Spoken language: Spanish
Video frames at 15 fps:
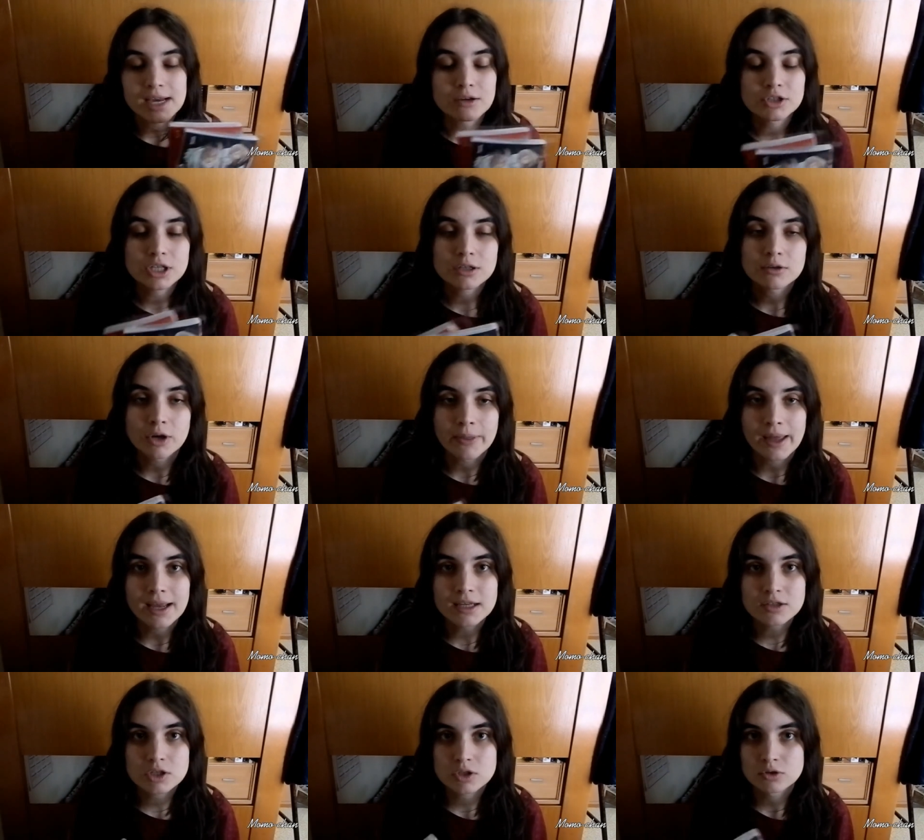ya os
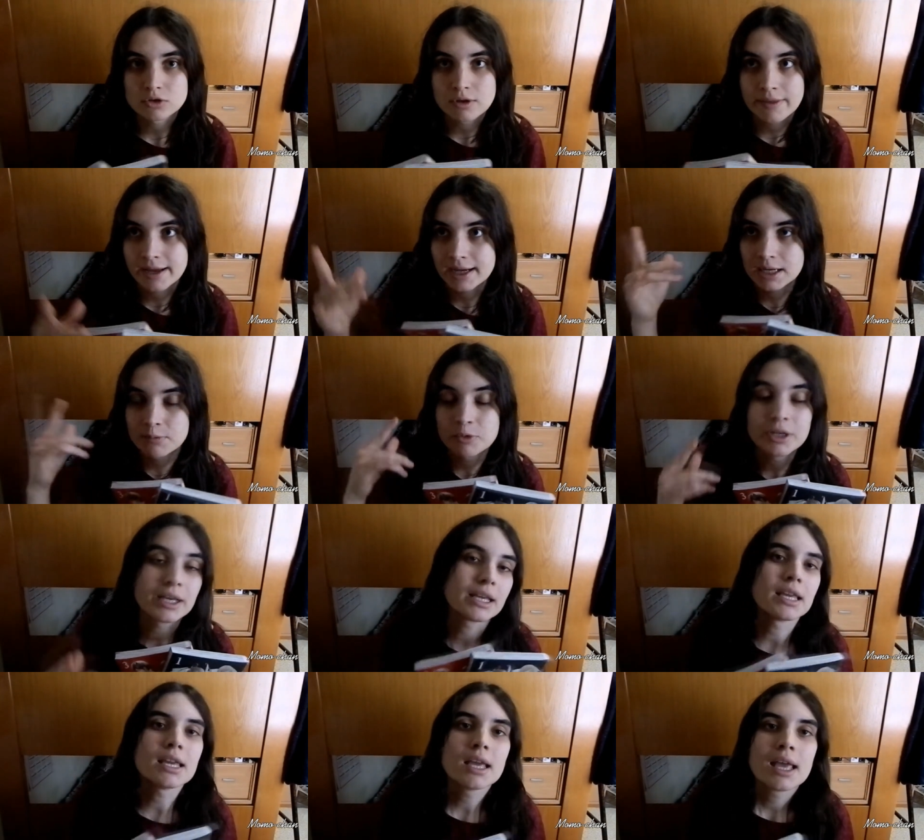acordáis, no os lo dejaré por
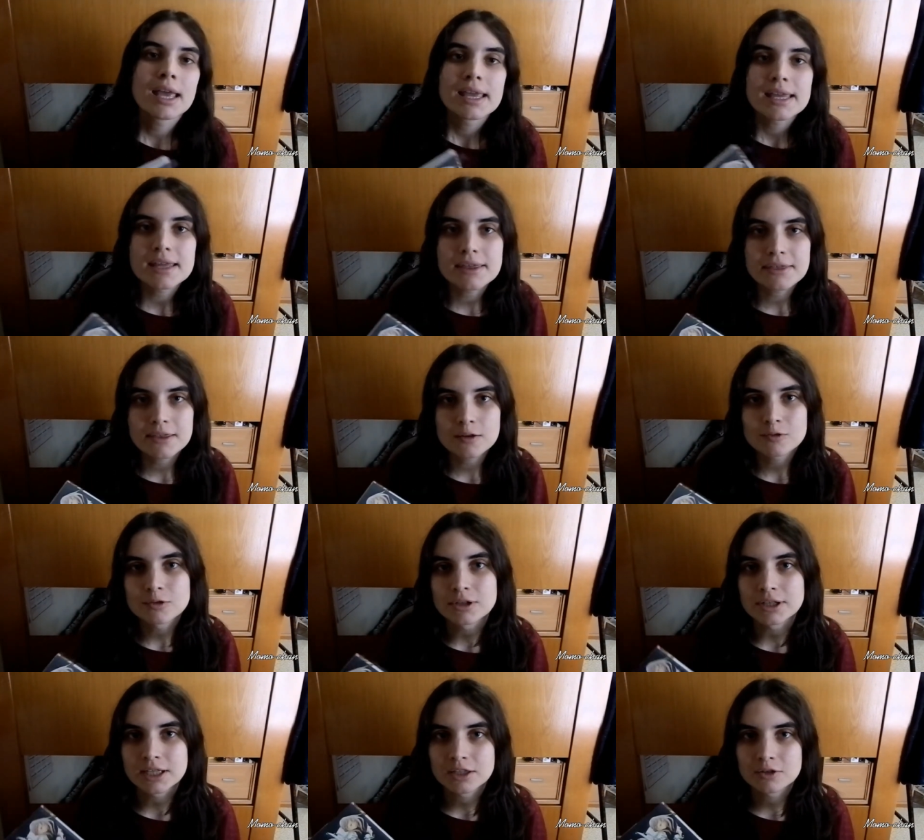aquí, hice
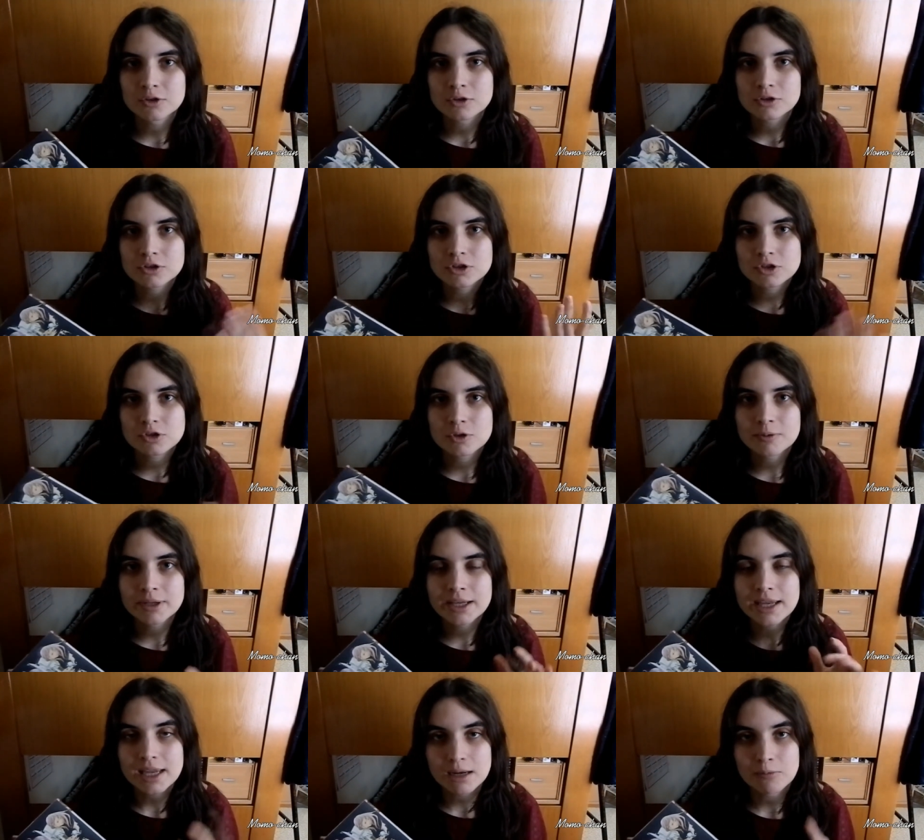un reto
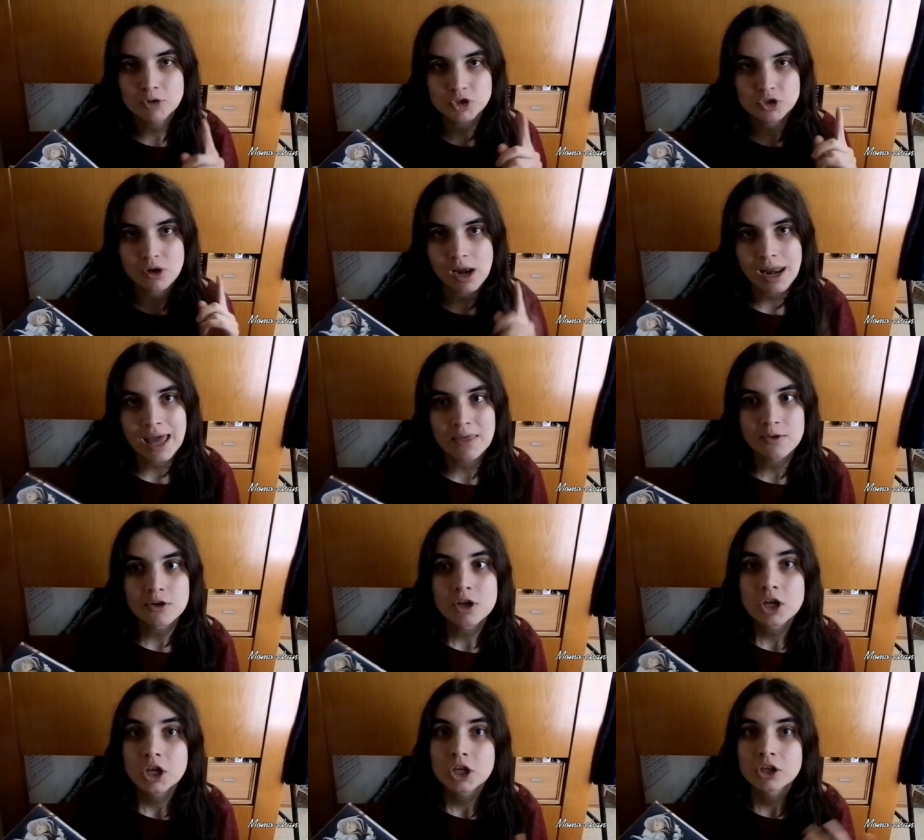sobre el monstruo al lado,
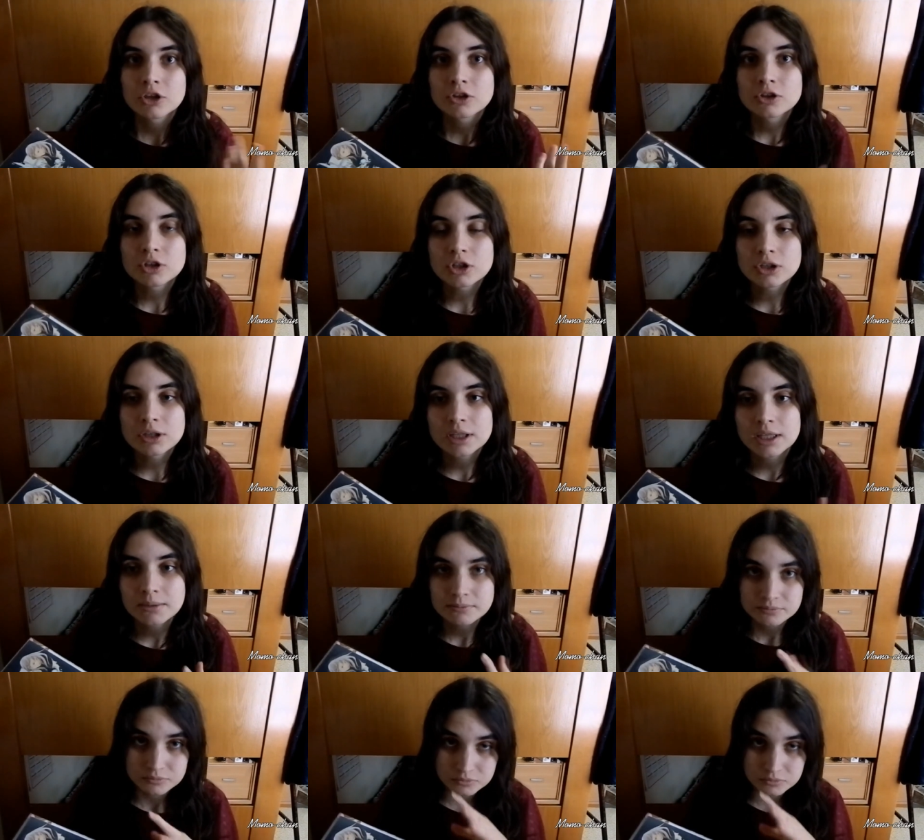donde